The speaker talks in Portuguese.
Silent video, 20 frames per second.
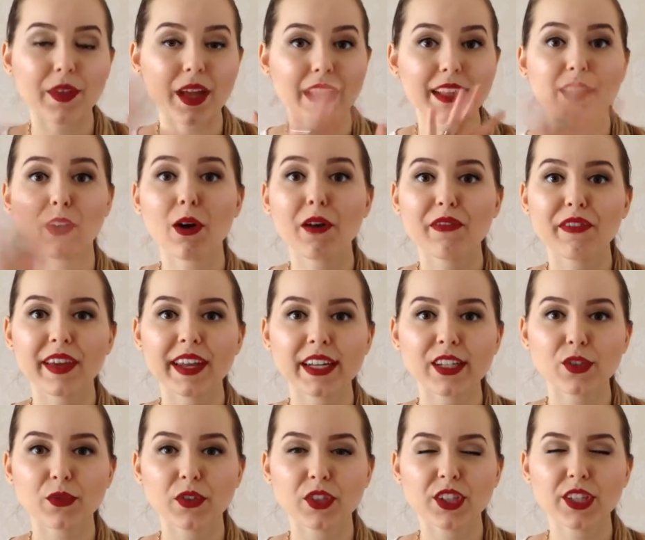Então a feira é
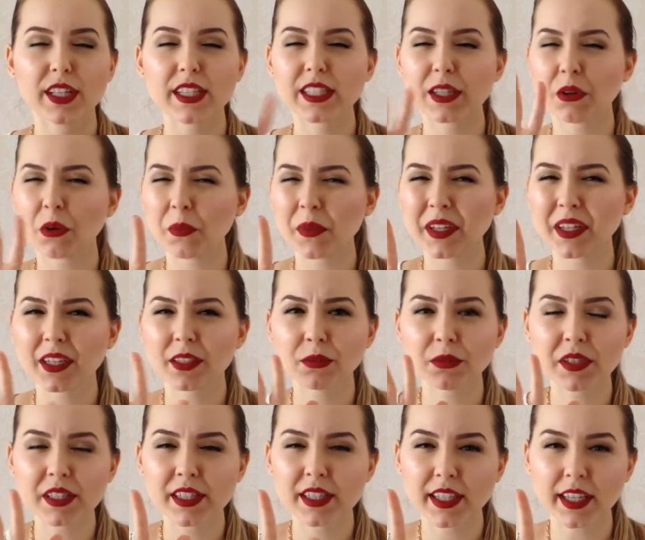dividida, se eu não me engano,
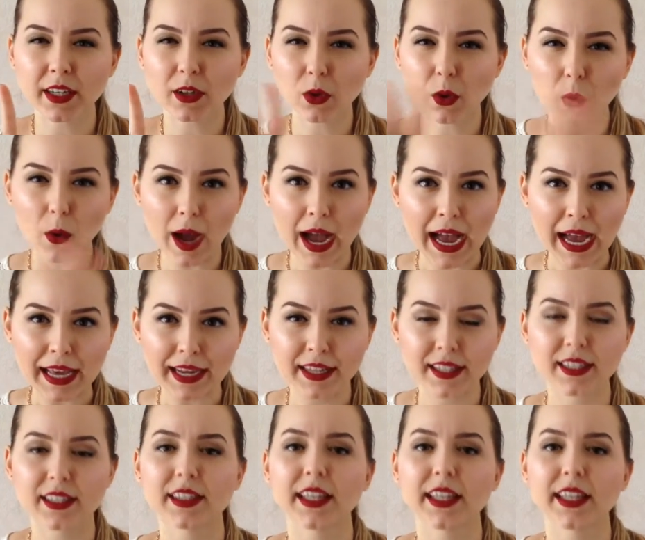em cinco áreas,